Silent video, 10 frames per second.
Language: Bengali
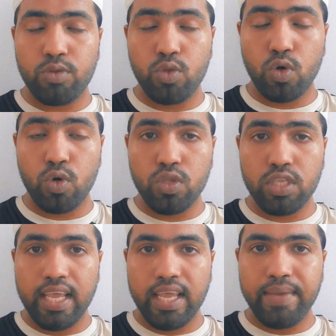দোনো ডোজ
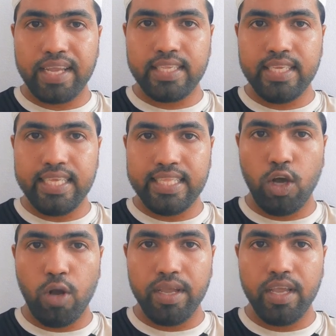ভ্যাকসিন নিতে
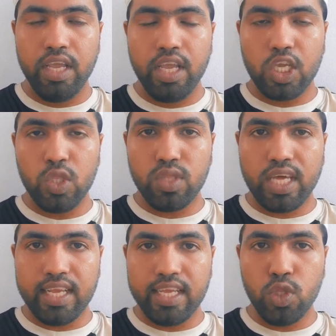হবে কিন্তু
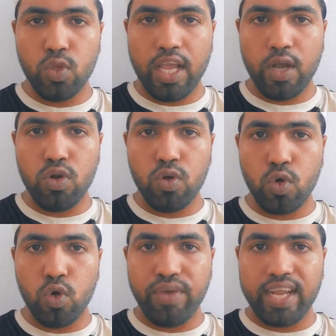তারা কিন্তু এখনও
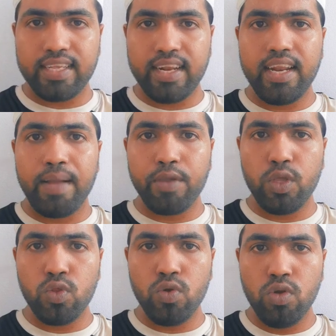কোনো ভ্যাকসিনের নাম
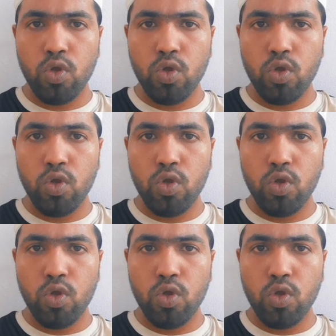কিন্তু